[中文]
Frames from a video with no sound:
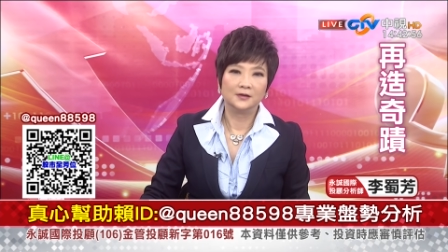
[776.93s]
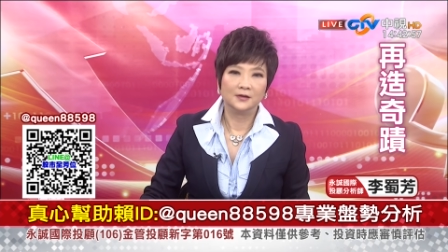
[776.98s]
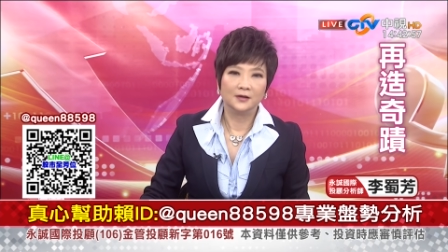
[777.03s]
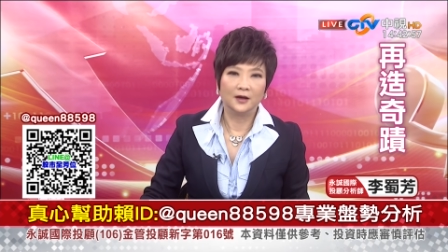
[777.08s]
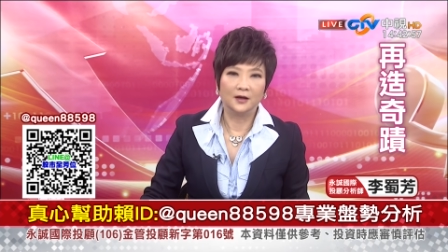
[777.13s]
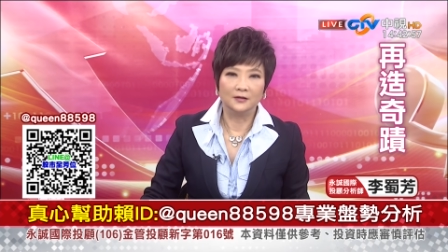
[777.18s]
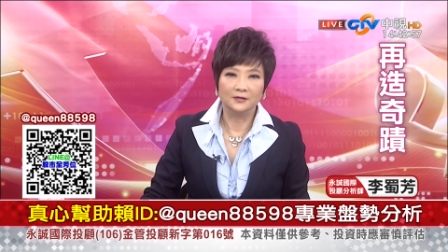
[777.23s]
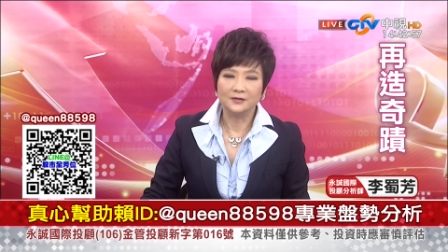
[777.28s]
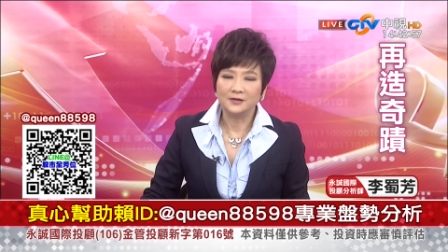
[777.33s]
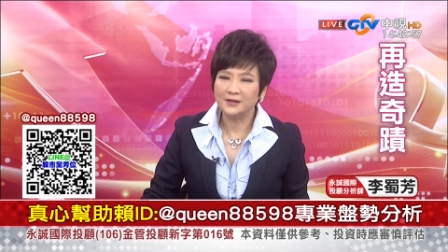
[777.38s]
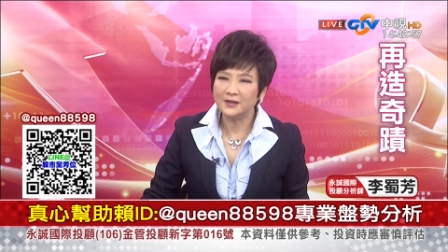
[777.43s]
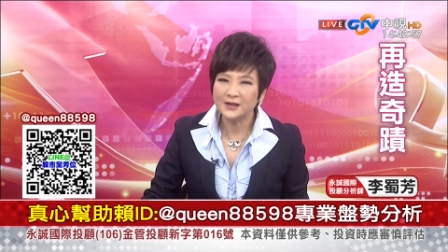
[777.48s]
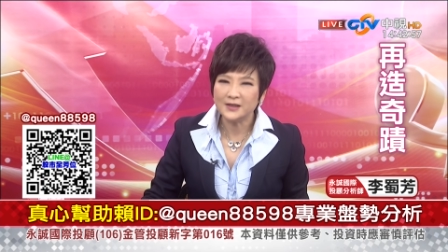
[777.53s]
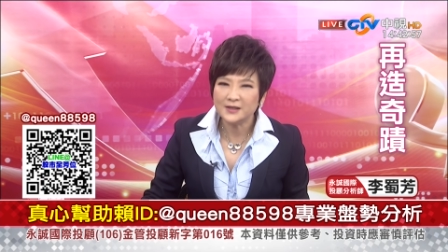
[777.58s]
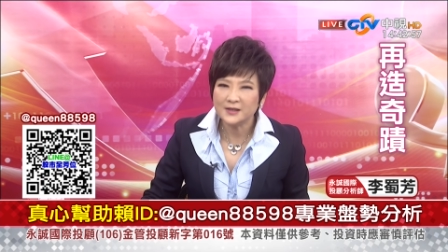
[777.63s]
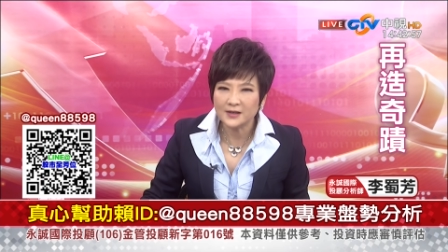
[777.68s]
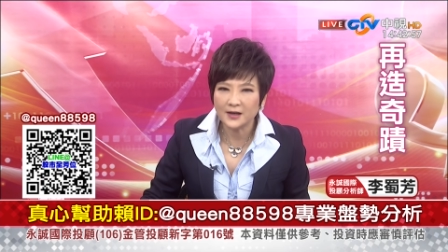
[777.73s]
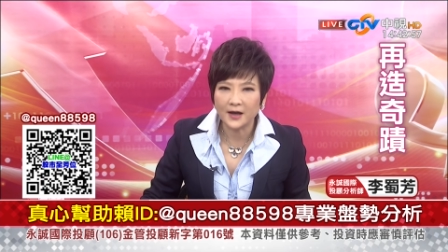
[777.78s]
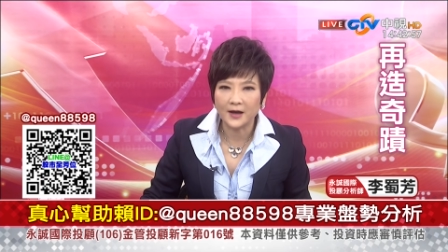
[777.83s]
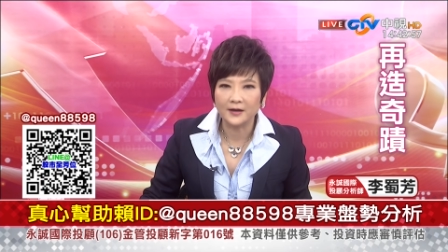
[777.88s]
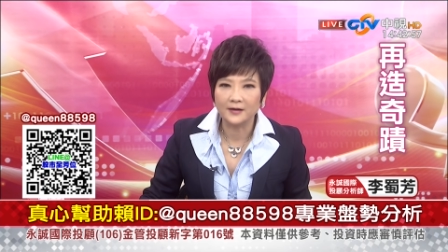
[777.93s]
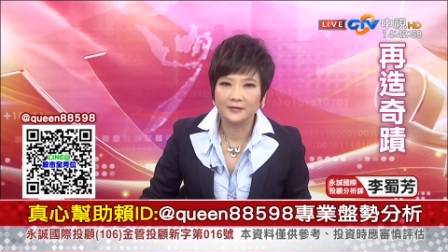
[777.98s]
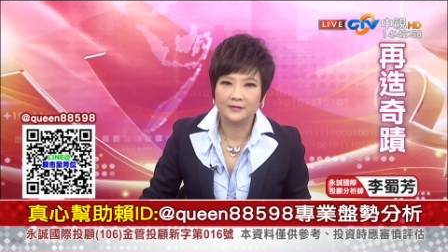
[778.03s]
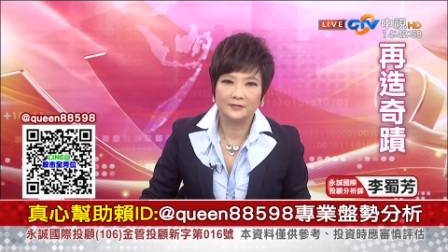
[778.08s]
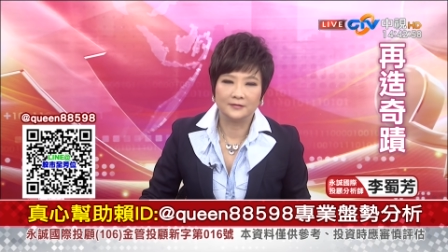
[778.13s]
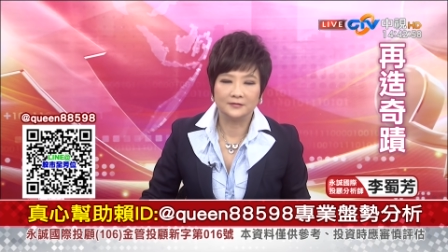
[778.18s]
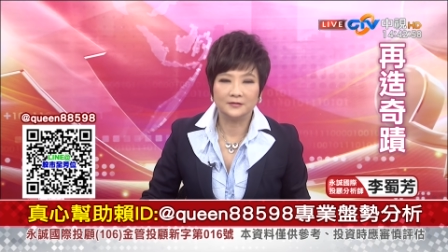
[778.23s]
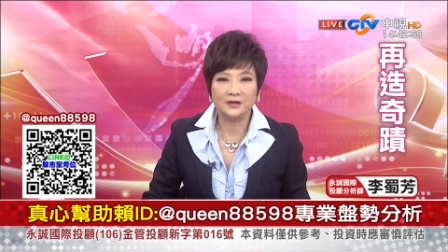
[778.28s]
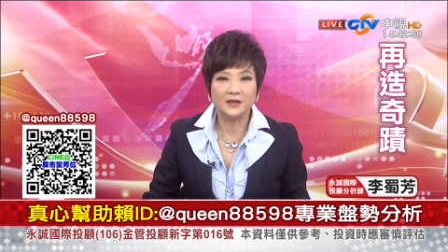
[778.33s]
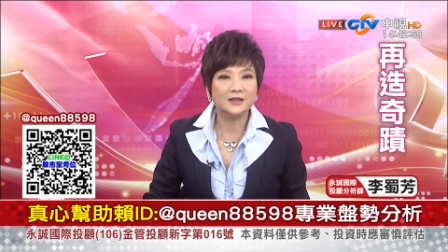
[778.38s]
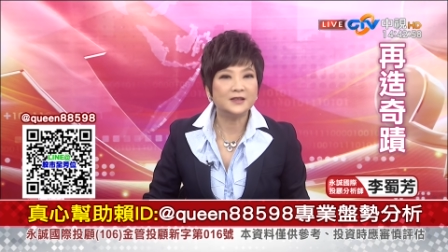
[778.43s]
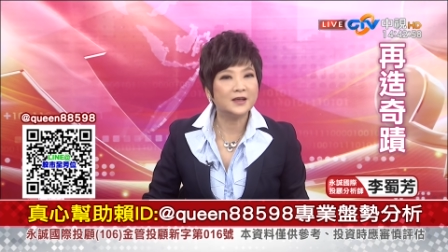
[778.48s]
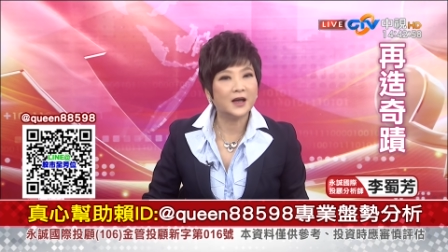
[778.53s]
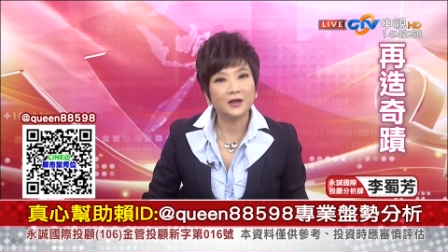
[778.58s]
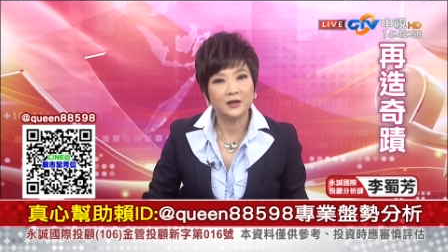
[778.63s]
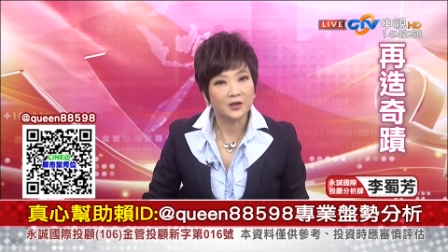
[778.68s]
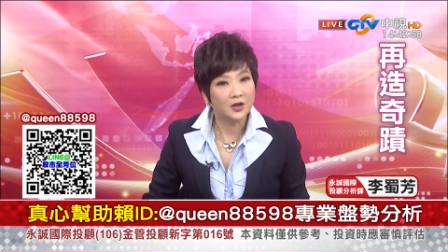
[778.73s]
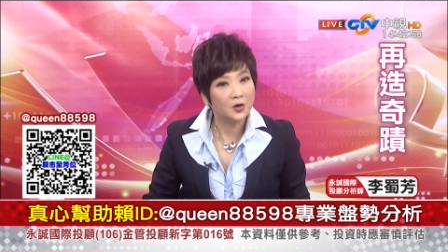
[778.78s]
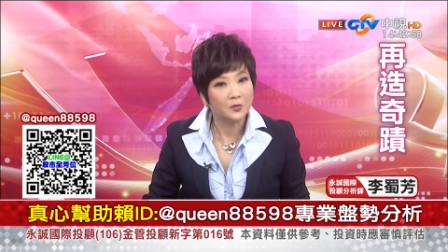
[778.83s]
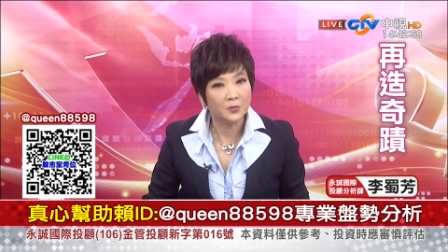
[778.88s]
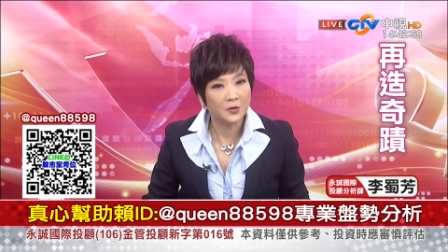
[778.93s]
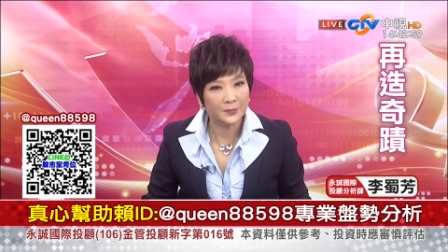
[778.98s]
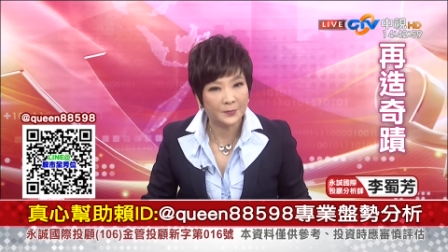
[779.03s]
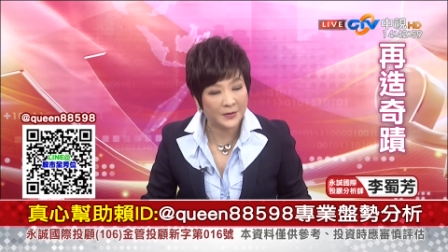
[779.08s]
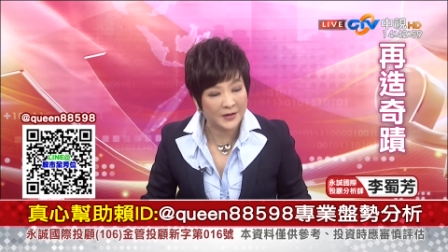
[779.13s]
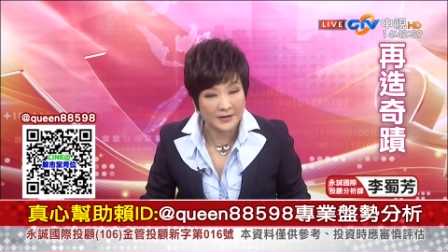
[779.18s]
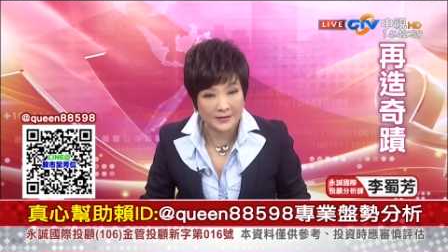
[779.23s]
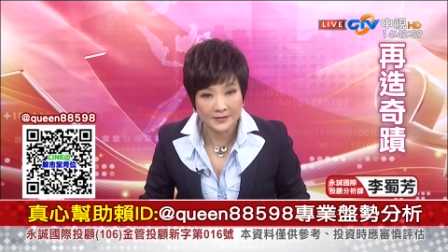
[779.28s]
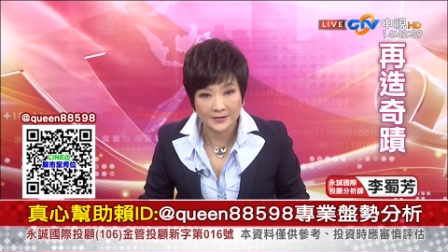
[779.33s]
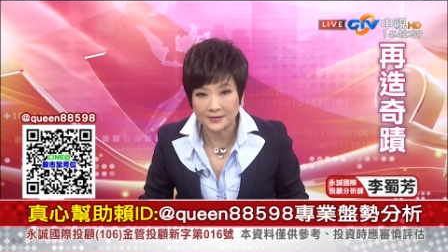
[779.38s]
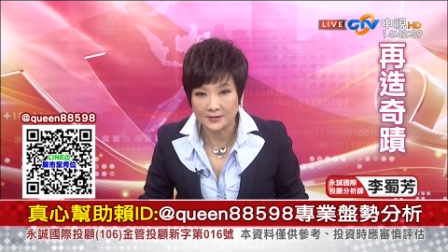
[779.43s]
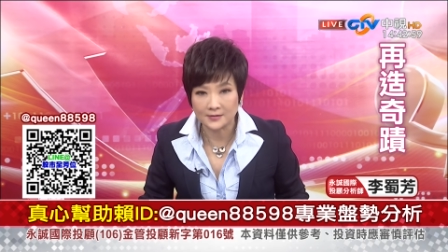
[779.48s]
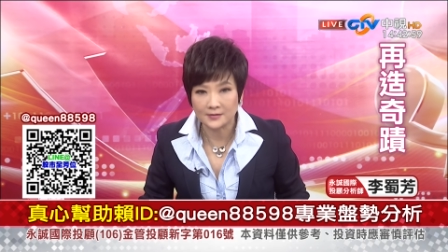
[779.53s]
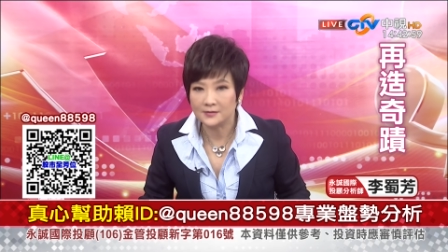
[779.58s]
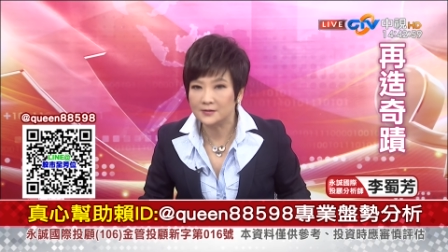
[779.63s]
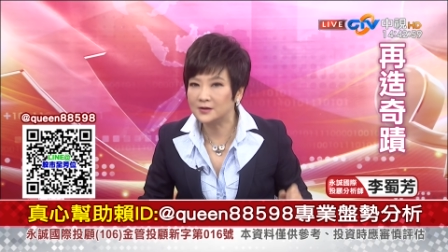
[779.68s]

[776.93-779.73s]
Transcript: 好，低价，低价你有没有品质？